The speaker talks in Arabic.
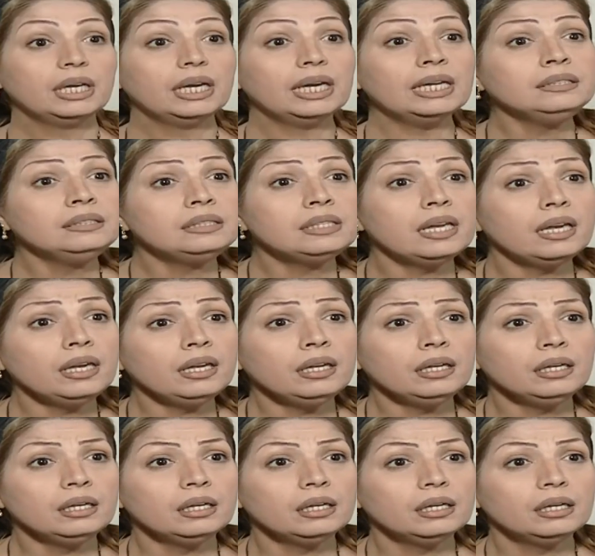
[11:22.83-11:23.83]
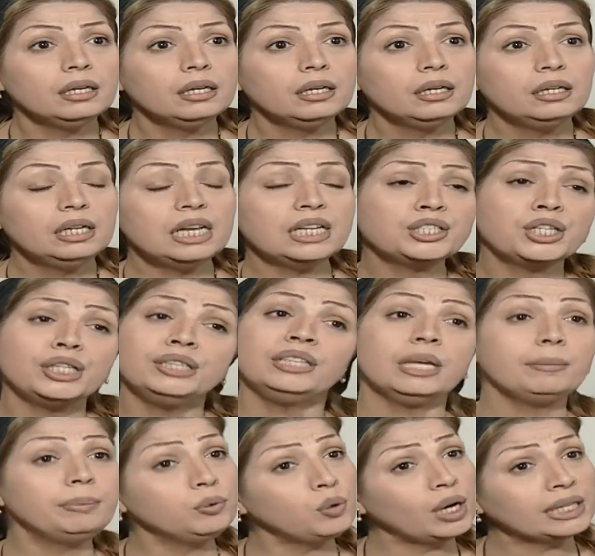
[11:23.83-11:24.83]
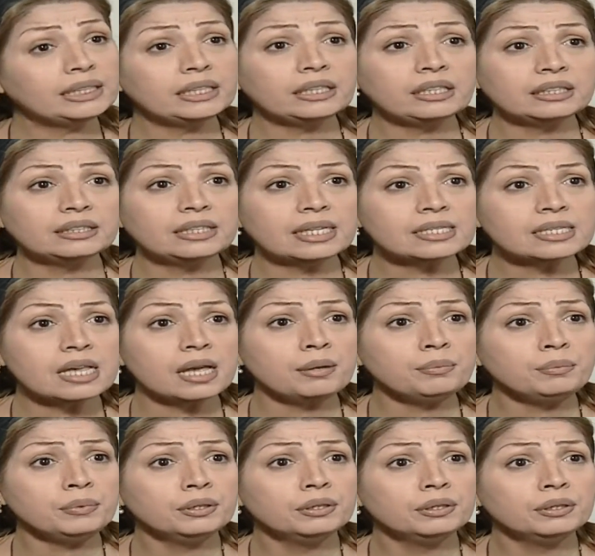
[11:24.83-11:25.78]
انت ليش انت بيواتيك الدسم؟